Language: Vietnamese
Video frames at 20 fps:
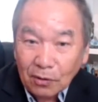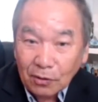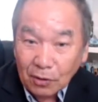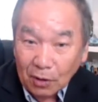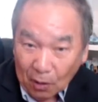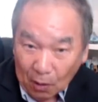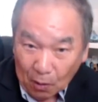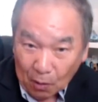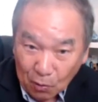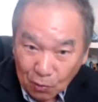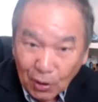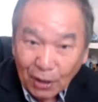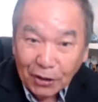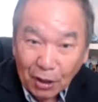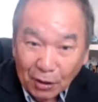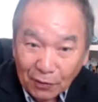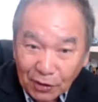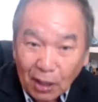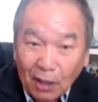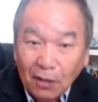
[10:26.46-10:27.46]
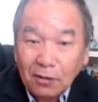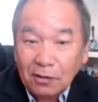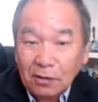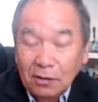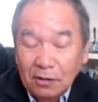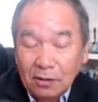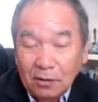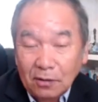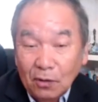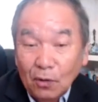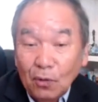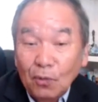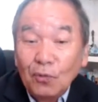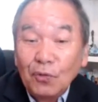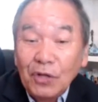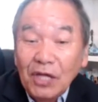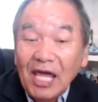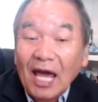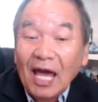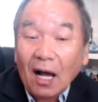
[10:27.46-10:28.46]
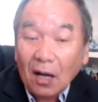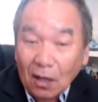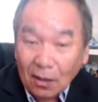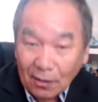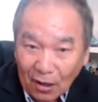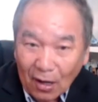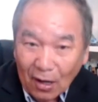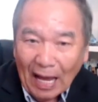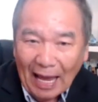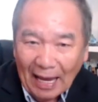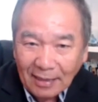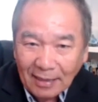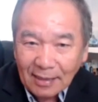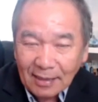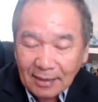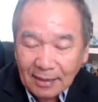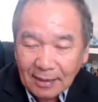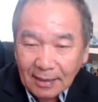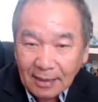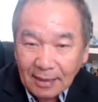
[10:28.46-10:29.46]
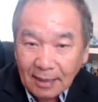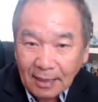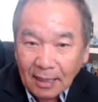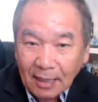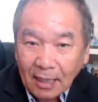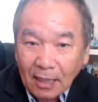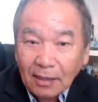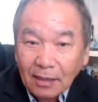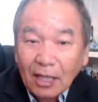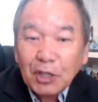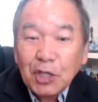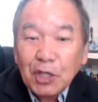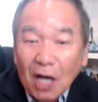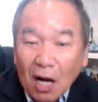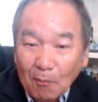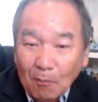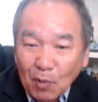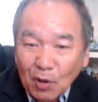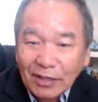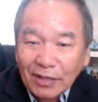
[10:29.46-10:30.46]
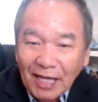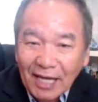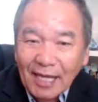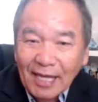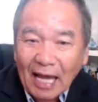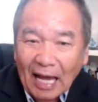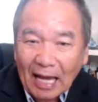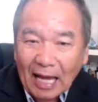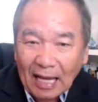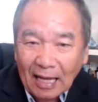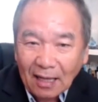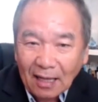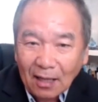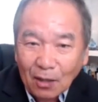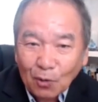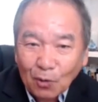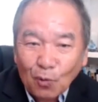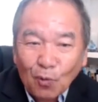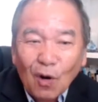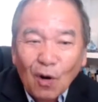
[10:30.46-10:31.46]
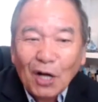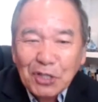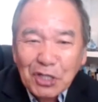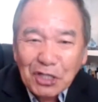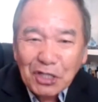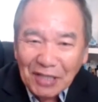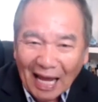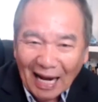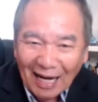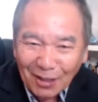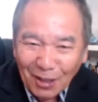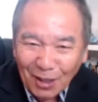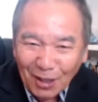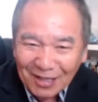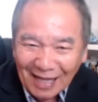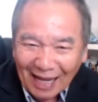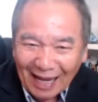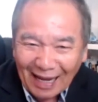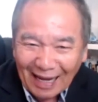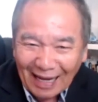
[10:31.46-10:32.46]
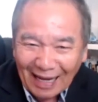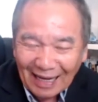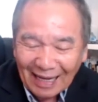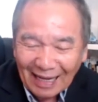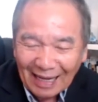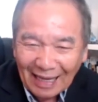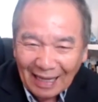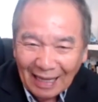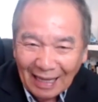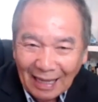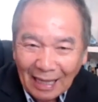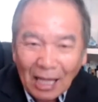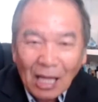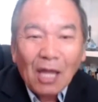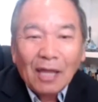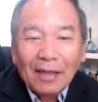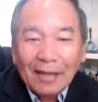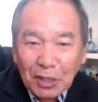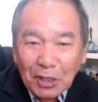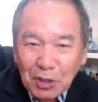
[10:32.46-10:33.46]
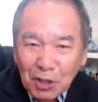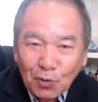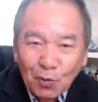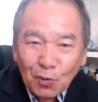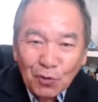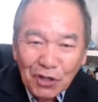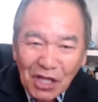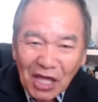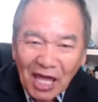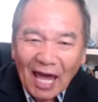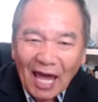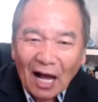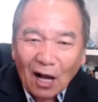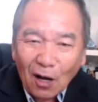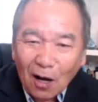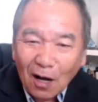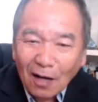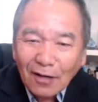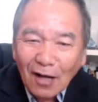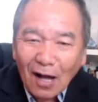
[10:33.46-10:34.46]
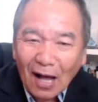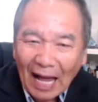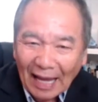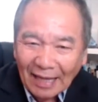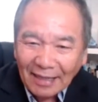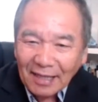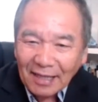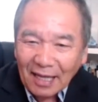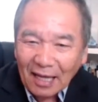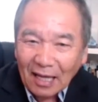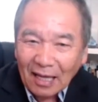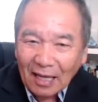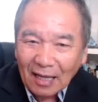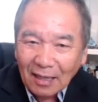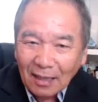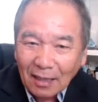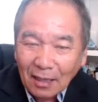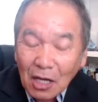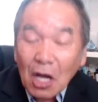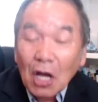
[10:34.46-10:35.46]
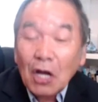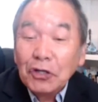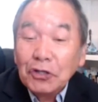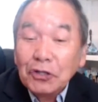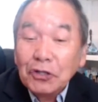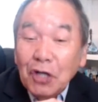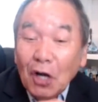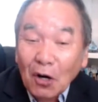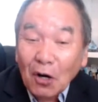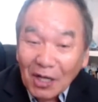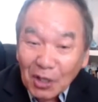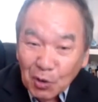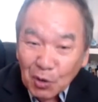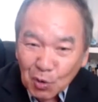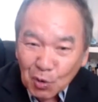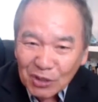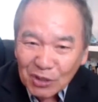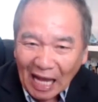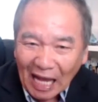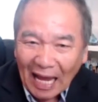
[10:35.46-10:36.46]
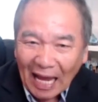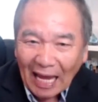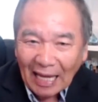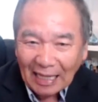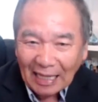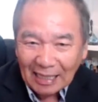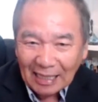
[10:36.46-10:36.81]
hổ cả chọn tàu cú nhẹ khó cả hai ta chỉ họ mò tê cú và chỉ xa lấy cả xa ta chỉ cú nhẹ khó cả hai tiền trời lý cú xa